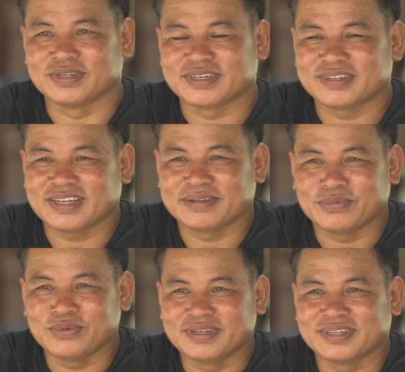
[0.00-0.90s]
นเลยก็ใส่
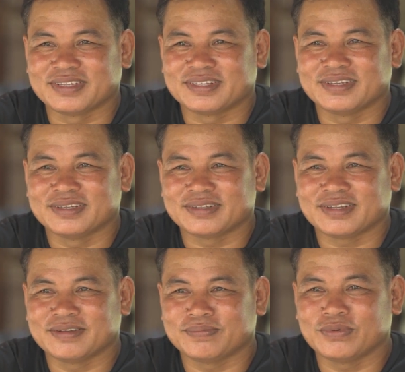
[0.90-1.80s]
ปุ๋ย
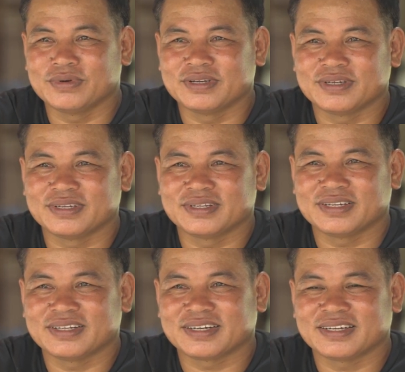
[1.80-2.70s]
ใส่ปุ๋ย
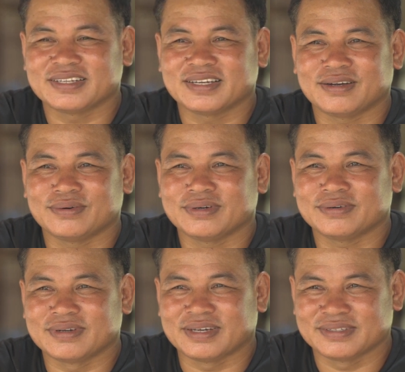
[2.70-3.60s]
น่าจคดเช้า
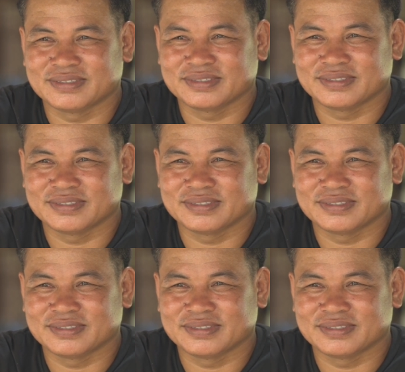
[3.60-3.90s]
เขาละ